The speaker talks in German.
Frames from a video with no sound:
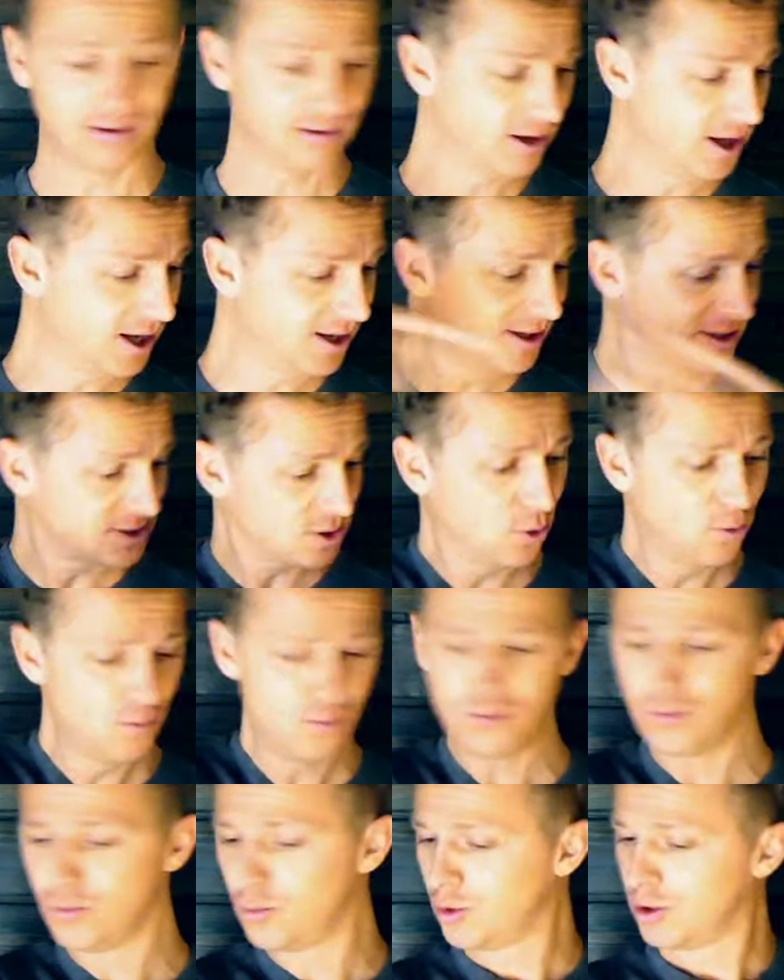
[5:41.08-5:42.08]
oder
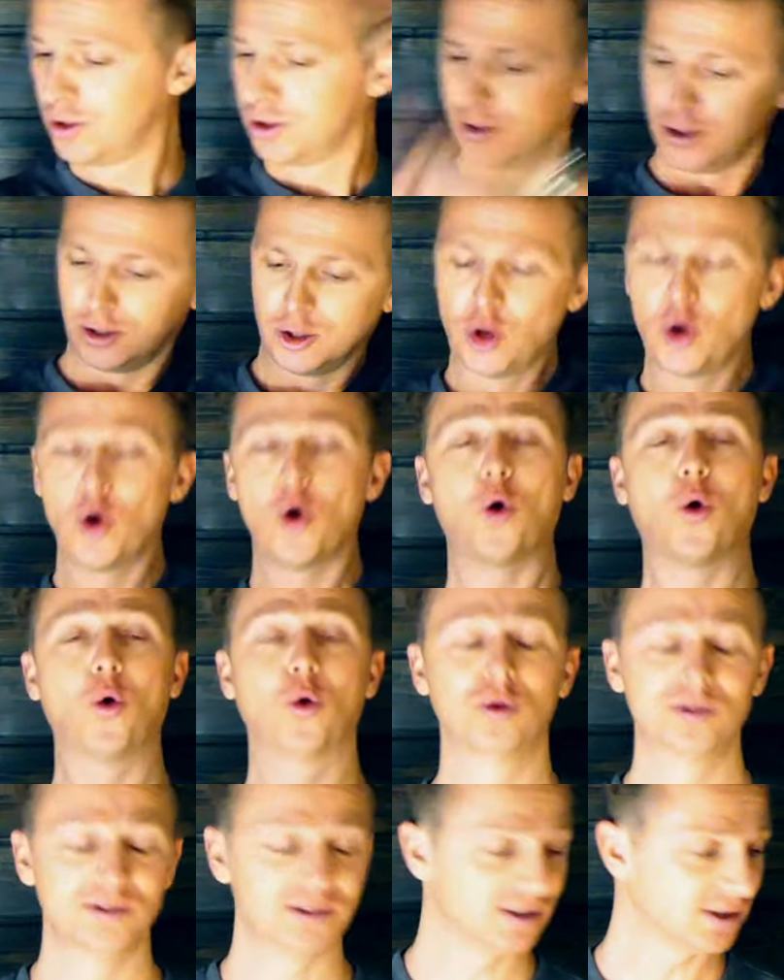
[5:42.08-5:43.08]
andersrum.
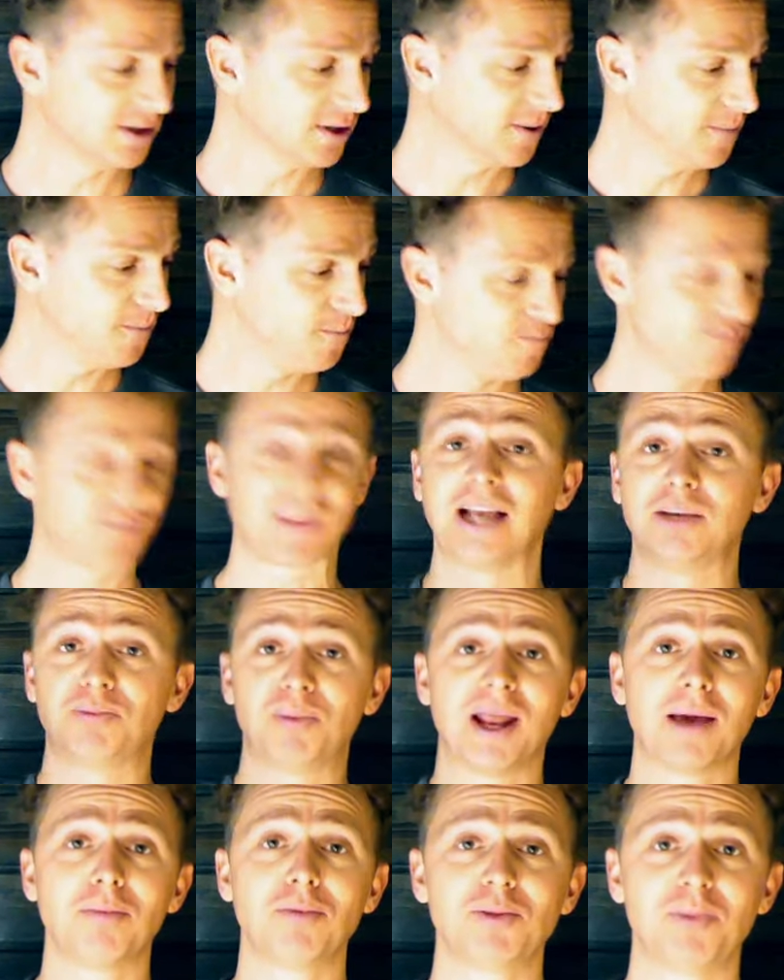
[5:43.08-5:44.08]
Und ähm, ich
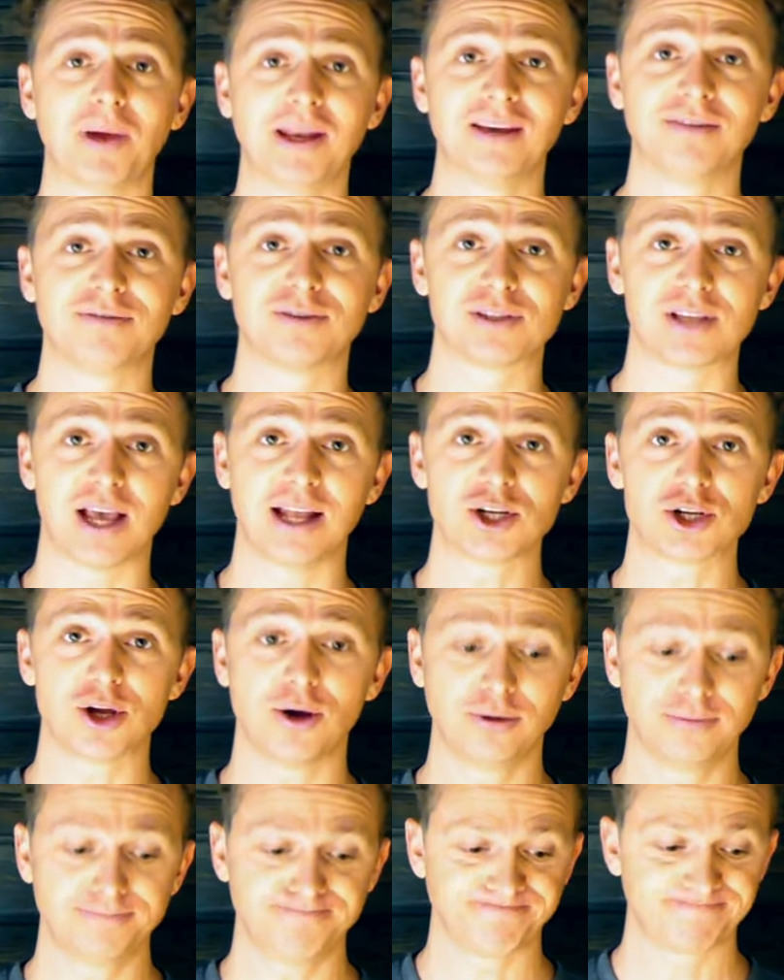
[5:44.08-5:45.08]
bedanke mich bei dir fürs
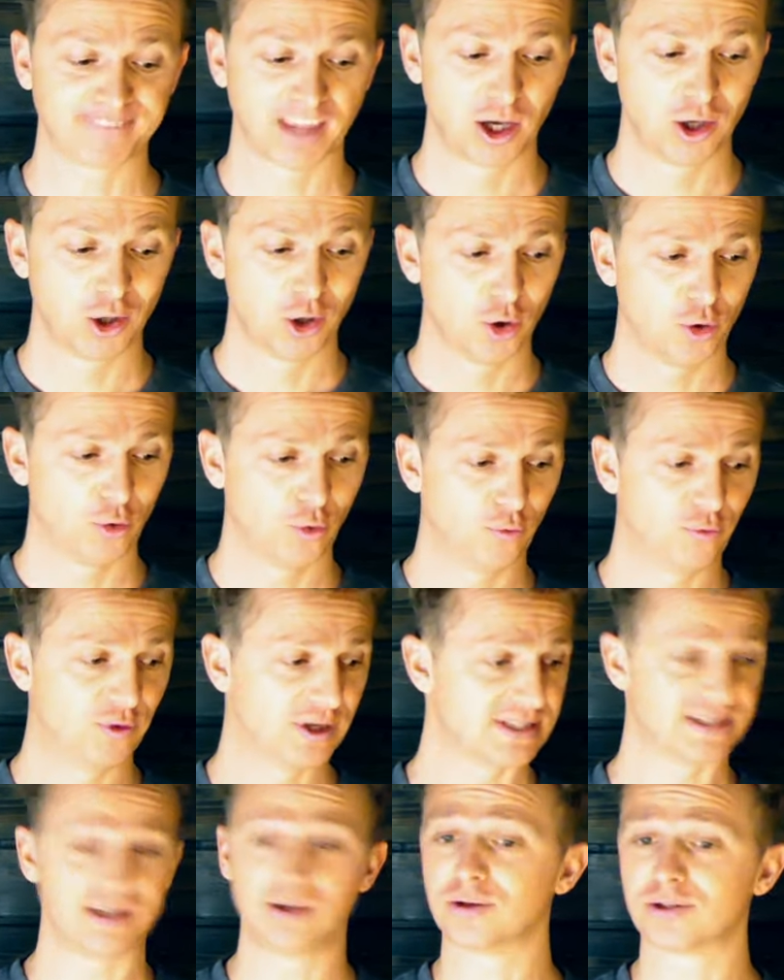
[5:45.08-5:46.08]
Anschauen
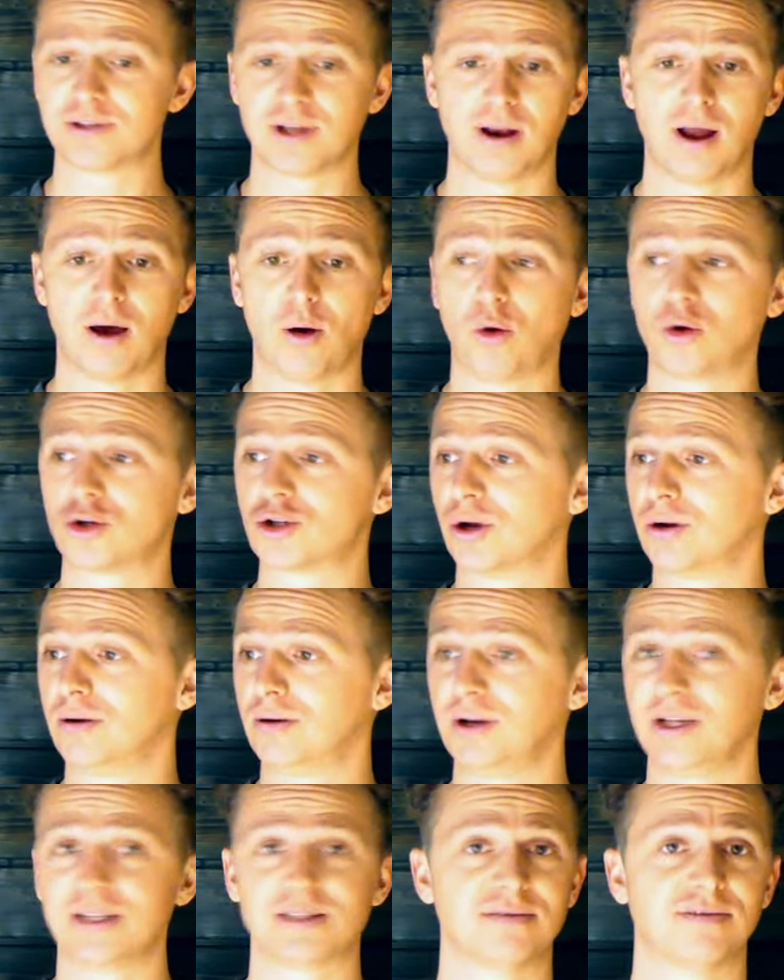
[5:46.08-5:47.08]
wir sehen uns dann auch
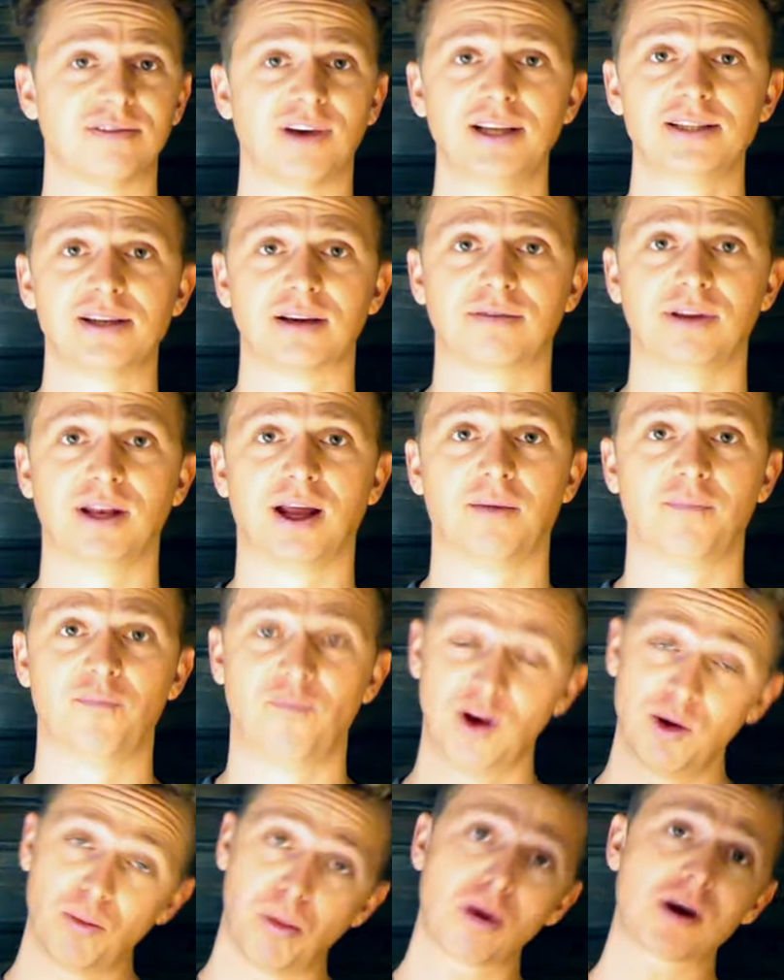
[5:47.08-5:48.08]
schon nächsten Freitag wieder.
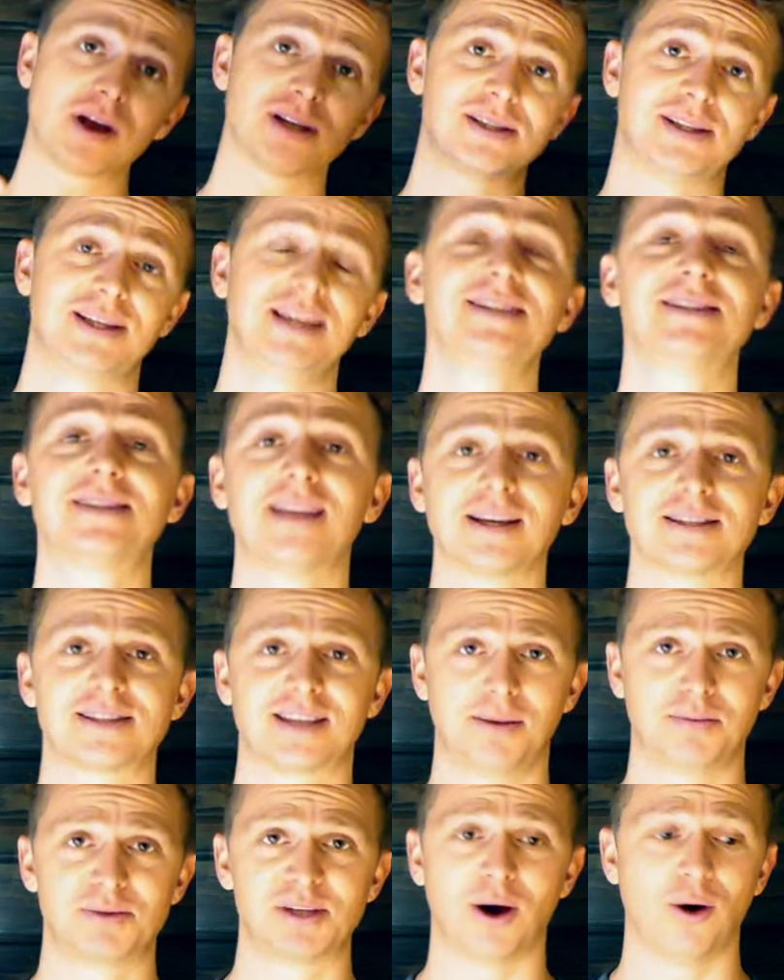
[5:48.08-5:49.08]
Wenn du Bock hast, dienstags
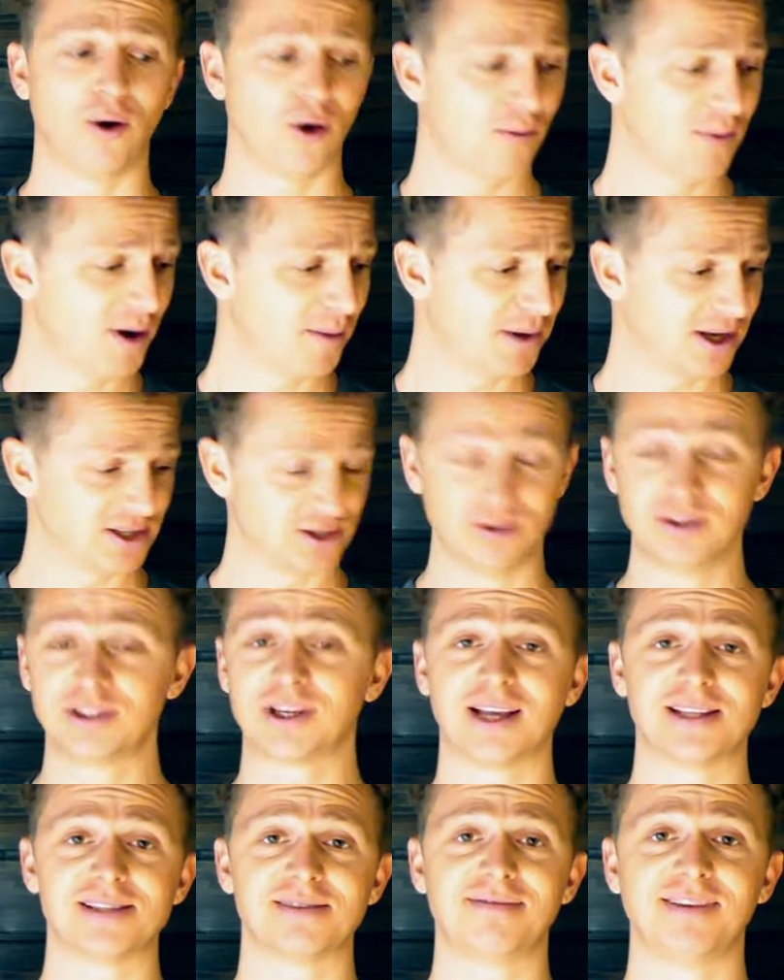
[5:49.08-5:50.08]
gibt es auch immer
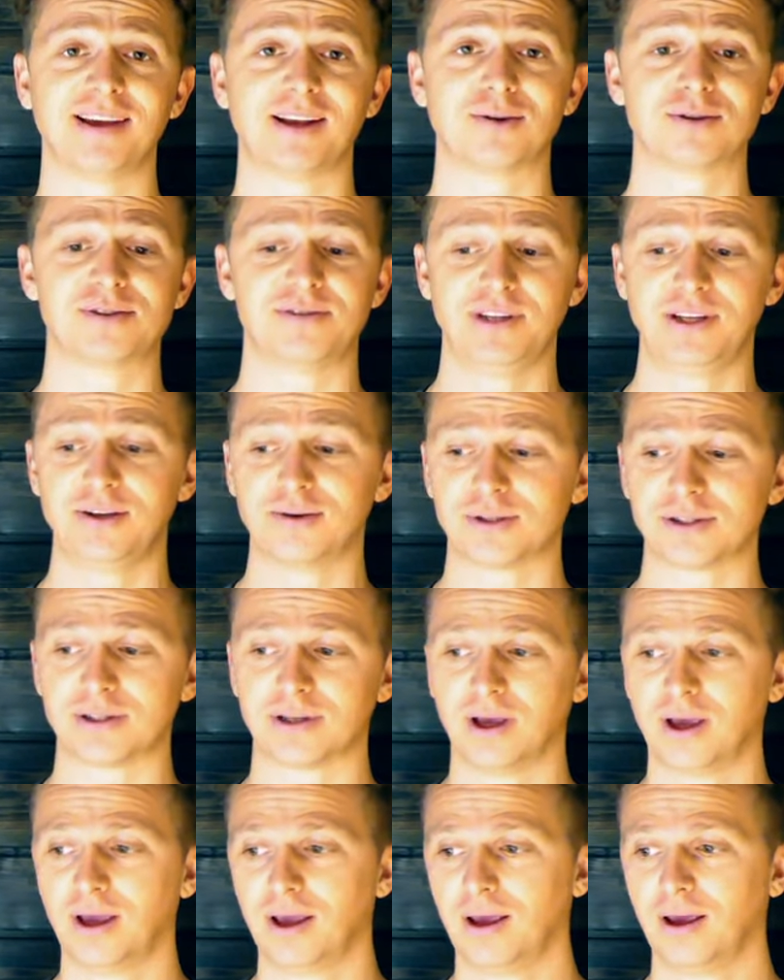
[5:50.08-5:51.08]
Persönlichkeitsentwicklungsvideos.
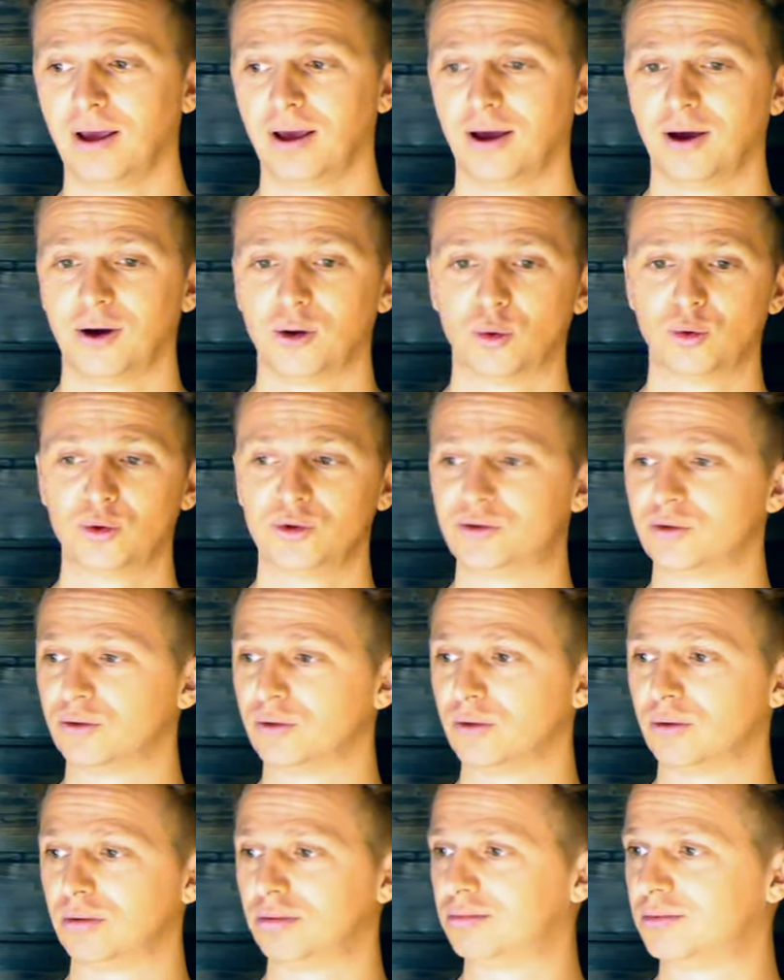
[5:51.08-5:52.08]
Und
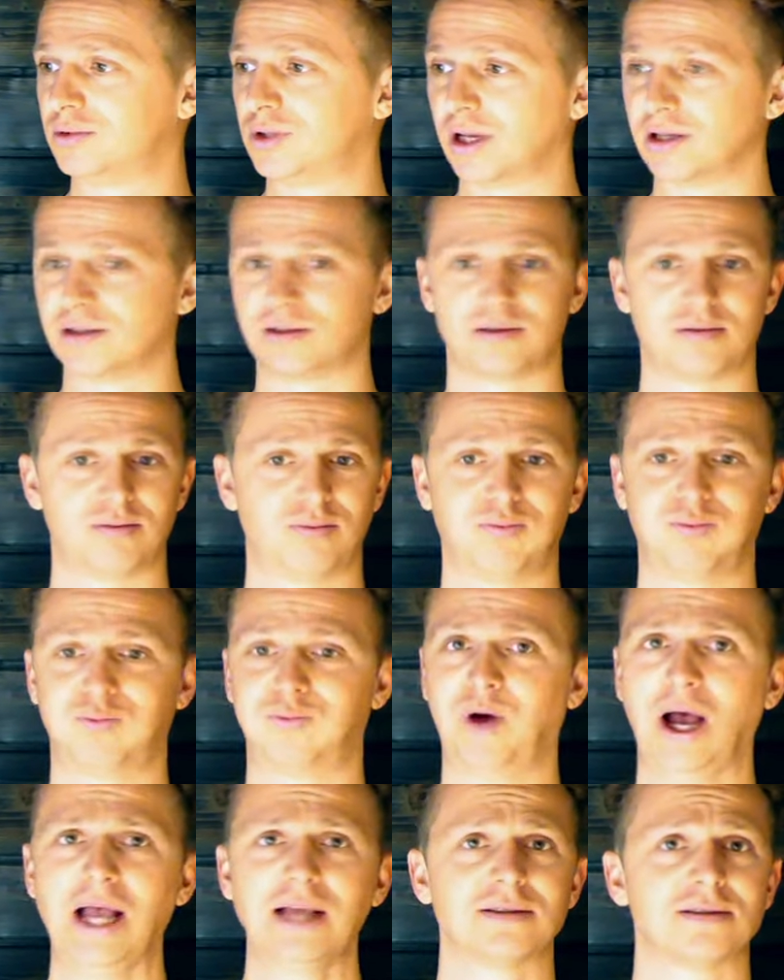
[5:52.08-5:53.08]
äh, das
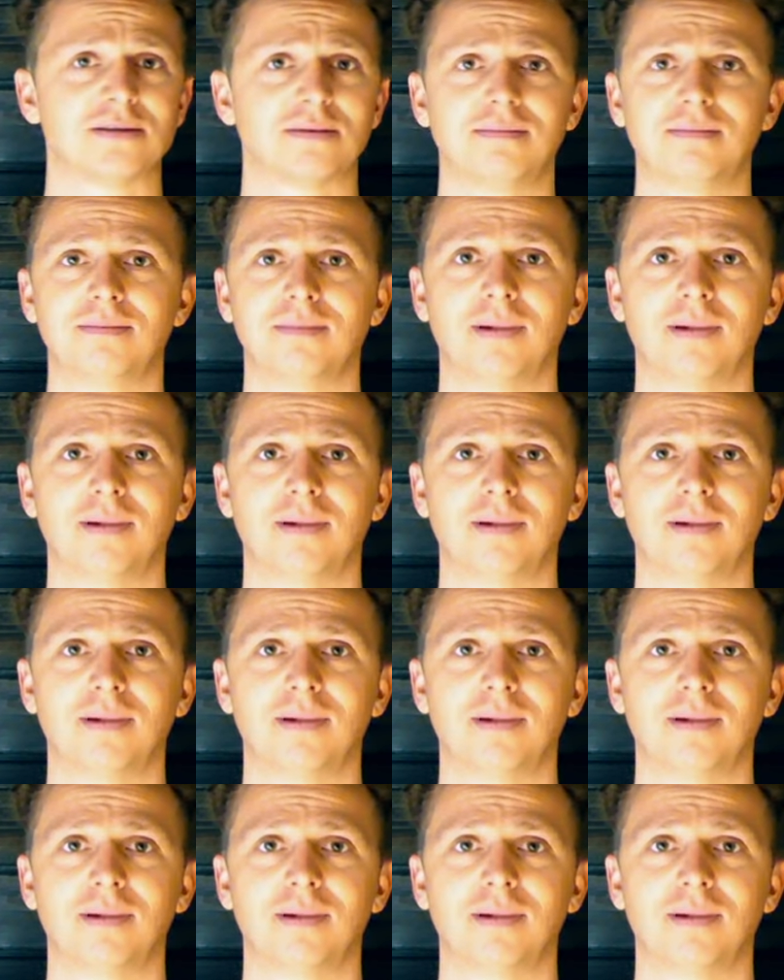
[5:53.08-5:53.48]
war's.